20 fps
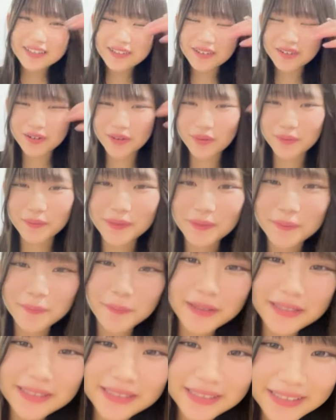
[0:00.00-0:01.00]
ココミン
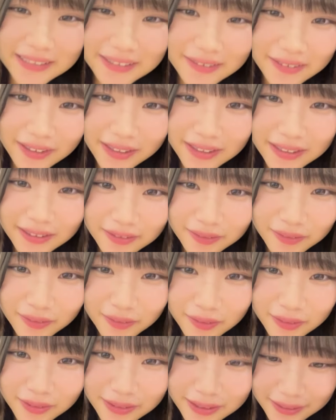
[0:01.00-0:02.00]
めっちゃゆあのこ
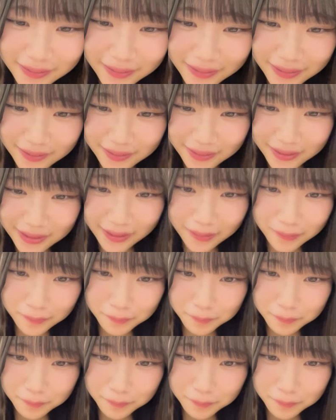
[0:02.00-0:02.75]
と言ってくれるんや